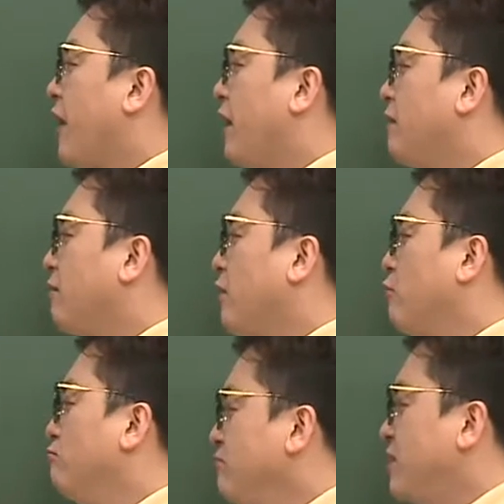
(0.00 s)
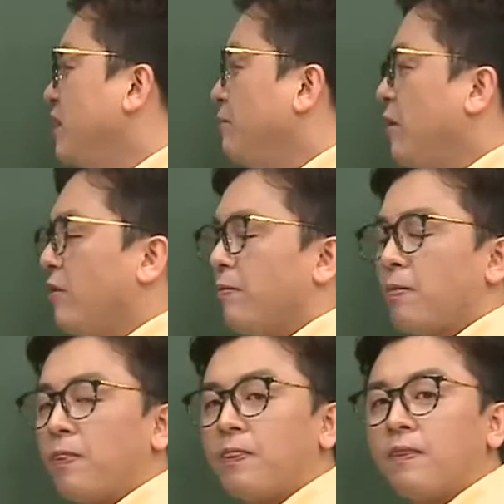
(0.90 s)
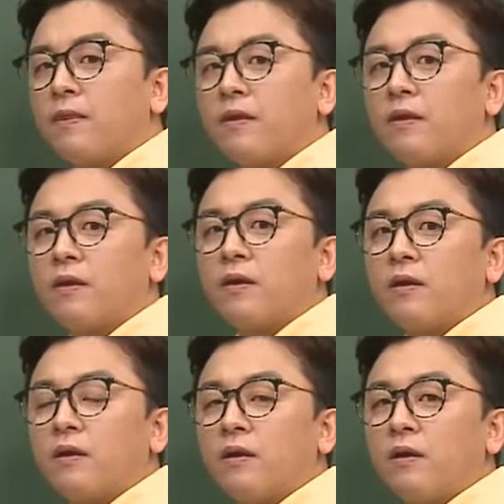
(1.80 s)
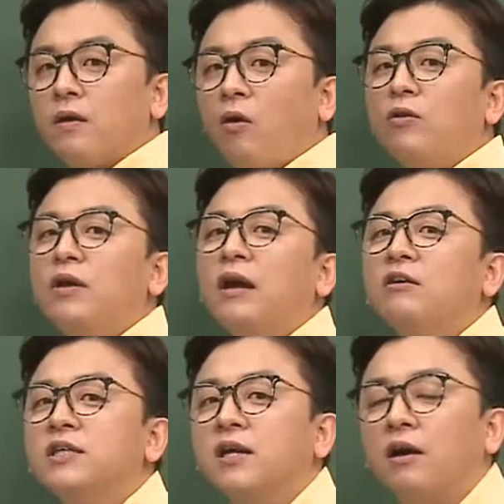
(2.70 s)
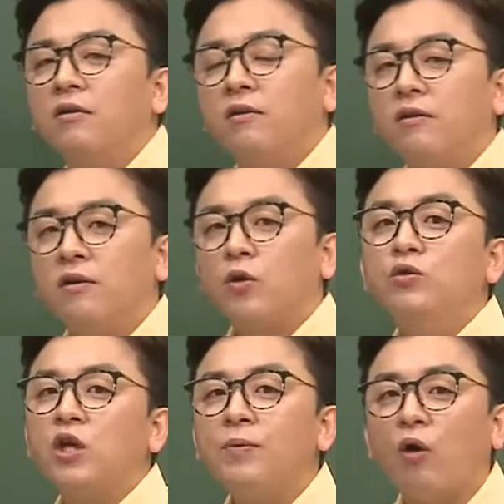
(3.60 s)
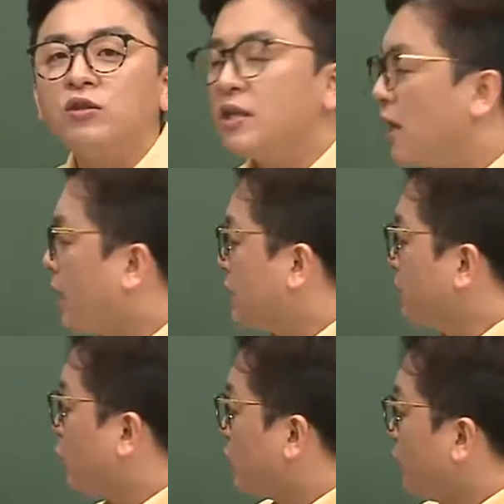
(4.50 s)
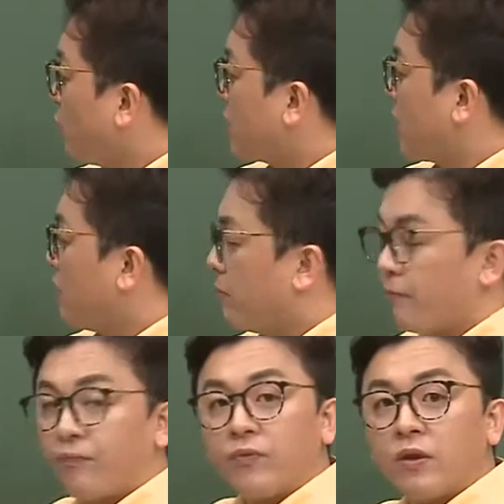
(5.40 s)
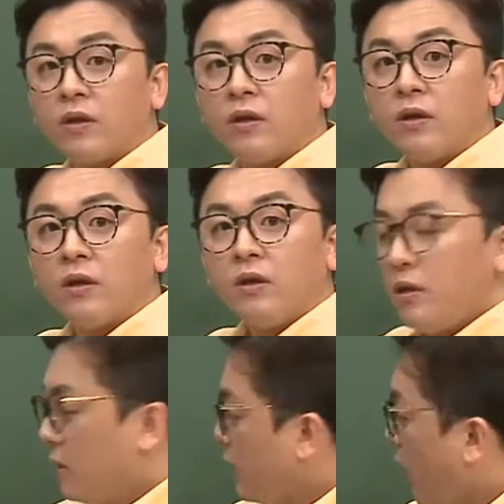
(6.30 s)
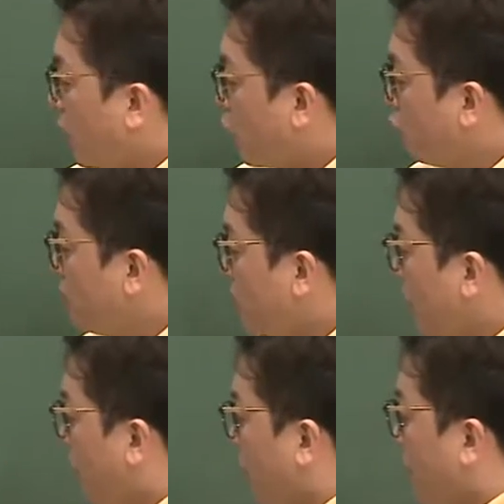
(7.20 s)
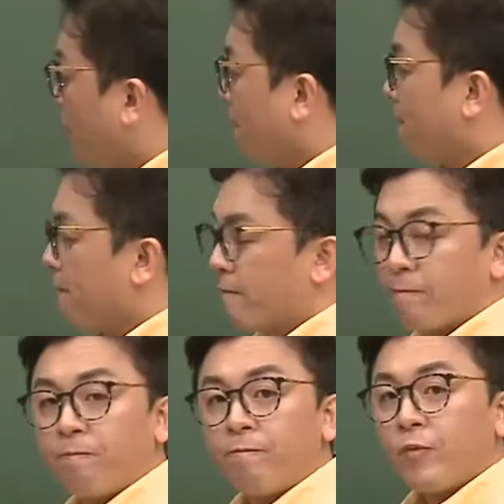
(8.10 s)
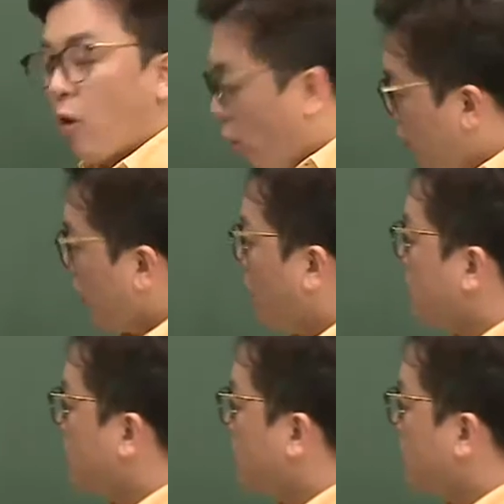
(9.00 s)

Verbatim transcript: 얘가 이렇게 움직이면 어떻게 그려질까요? 교점이 어디서 생길까? 지금 교점이 여기 있잖아요. 얘가 이렇게 움직이면 어떻게